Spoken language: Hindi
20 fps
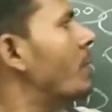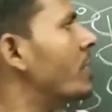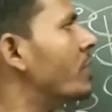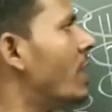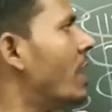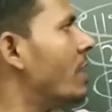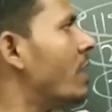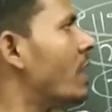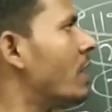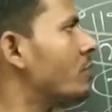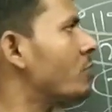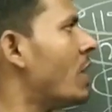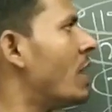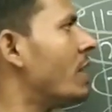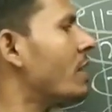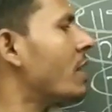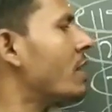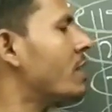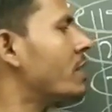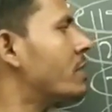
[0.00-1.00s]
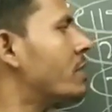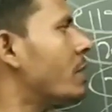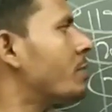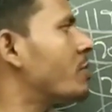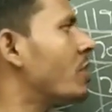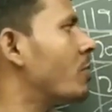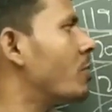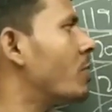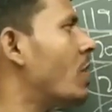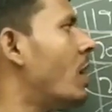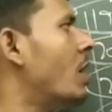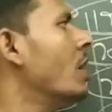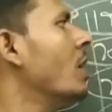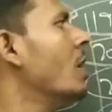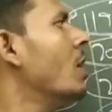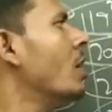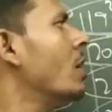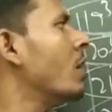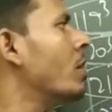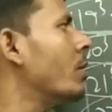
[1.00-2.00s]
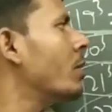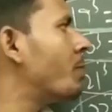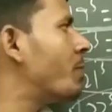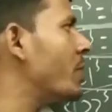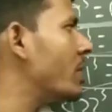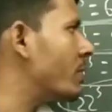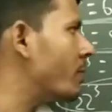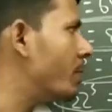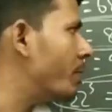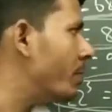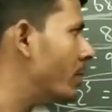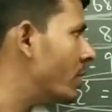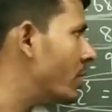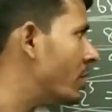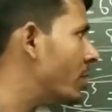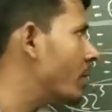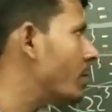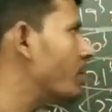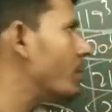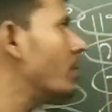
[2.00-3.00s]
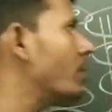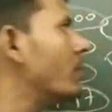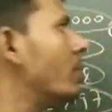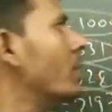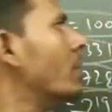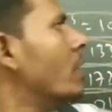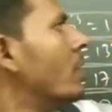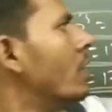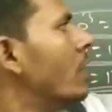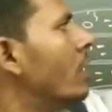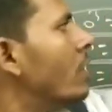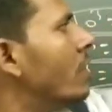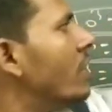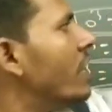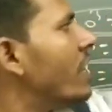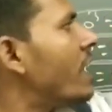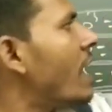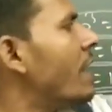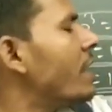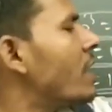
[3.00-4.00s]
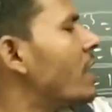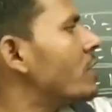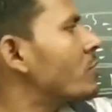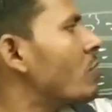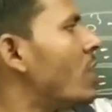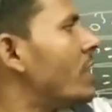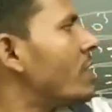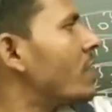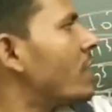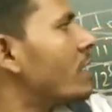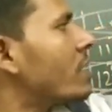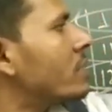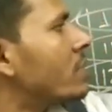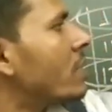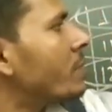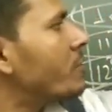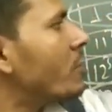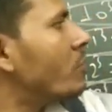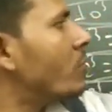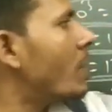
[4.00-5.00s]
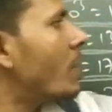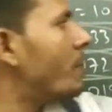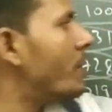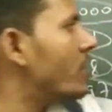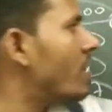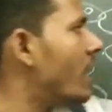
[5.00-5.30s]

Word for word: फिर दाई का स्क्वायर करके सबसे गुना फिर इकाई का स्क्वायर करके सबसे गुना फिर